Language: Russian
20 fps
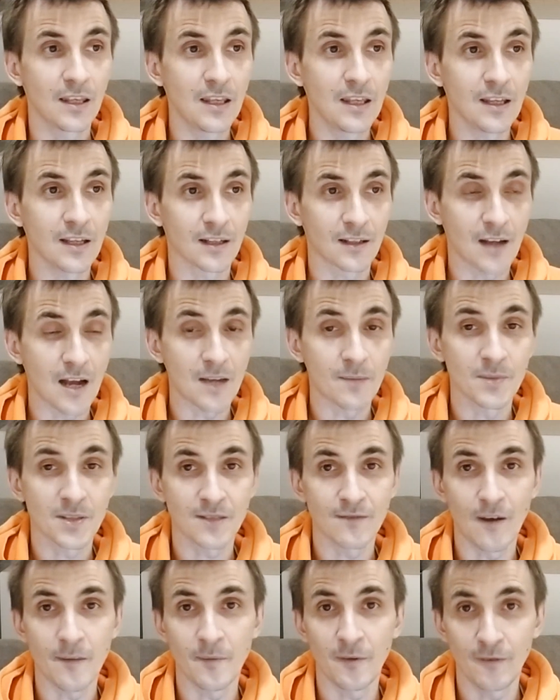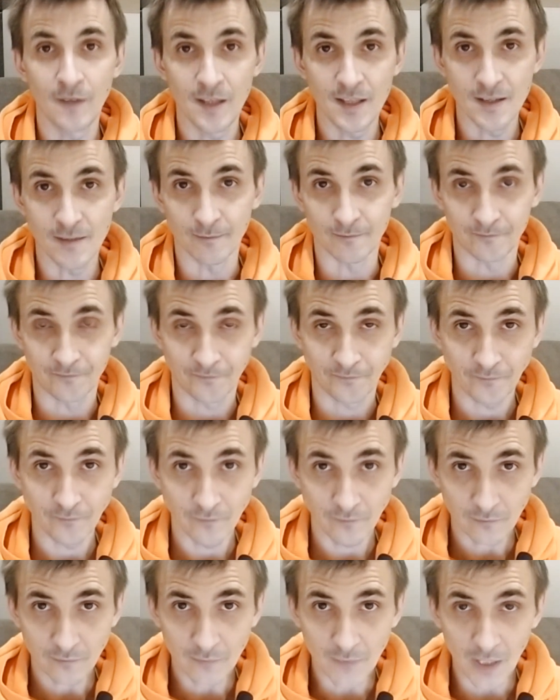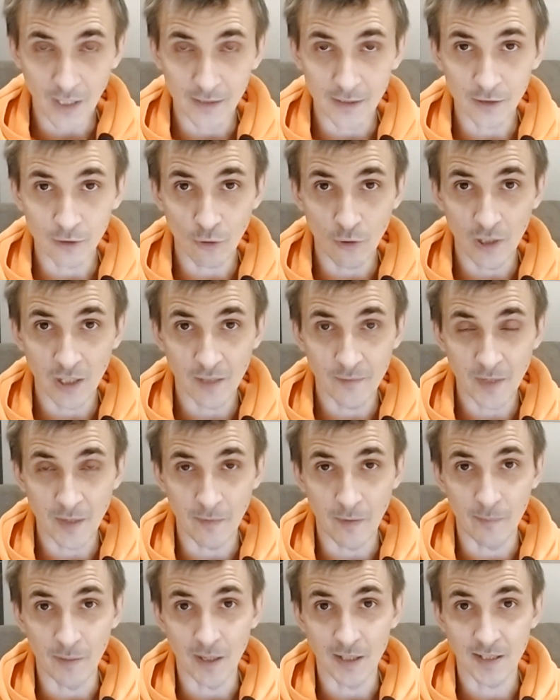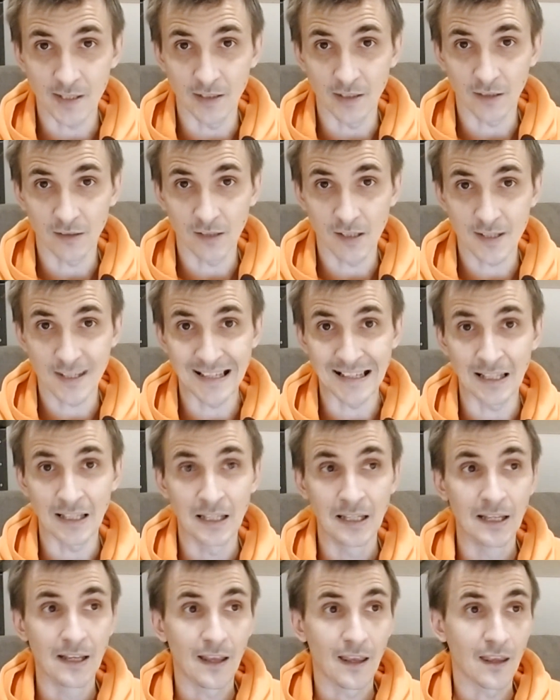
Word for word: И как мы с вами видим, этот ролик мне попался на глаза,